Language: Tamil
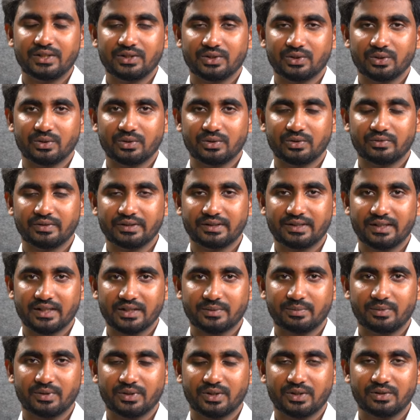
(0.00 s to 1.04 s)
ஸோ வித்
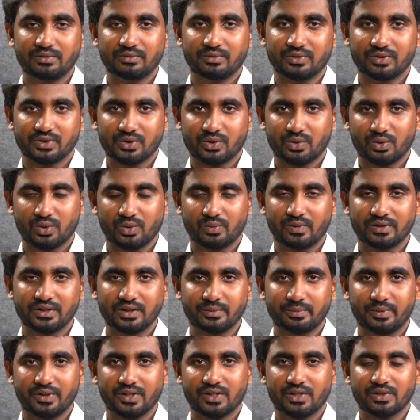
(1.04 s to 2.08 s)
ரெஸ்பெக்டிவ் ஸ்ட்ரோக் வந்த
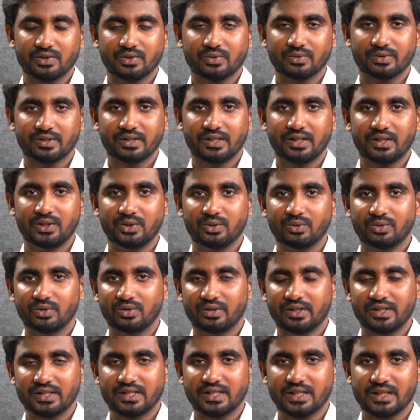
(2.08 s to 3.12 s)
பேஷண்ட்ஸும் சரி நியூரோ
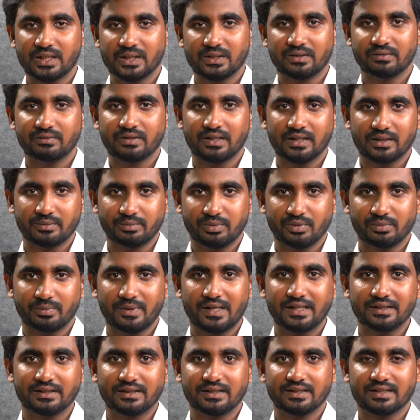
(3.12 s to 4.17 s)
டீஜென்ரேட்டிவ் இப்போ
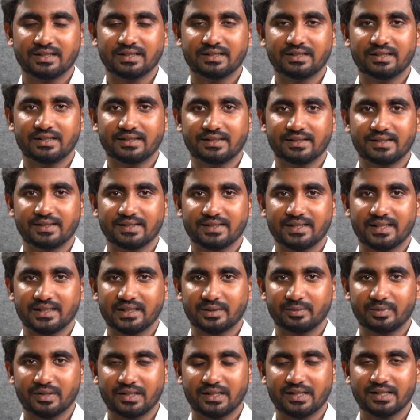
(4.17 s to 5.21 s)
பார்க்கின்சன் டிசீஸ்
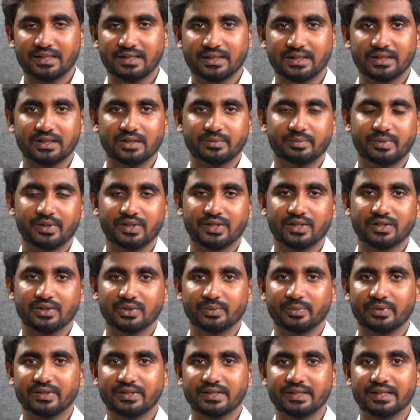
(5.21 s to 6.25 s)
அந்த மாதிரிலாம் இருக்கிற
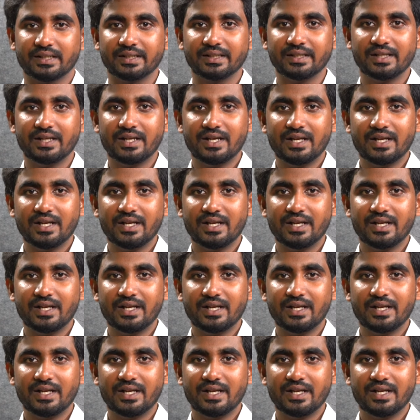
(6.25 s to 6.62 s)
பேஷண்ட்ஸுமே சரி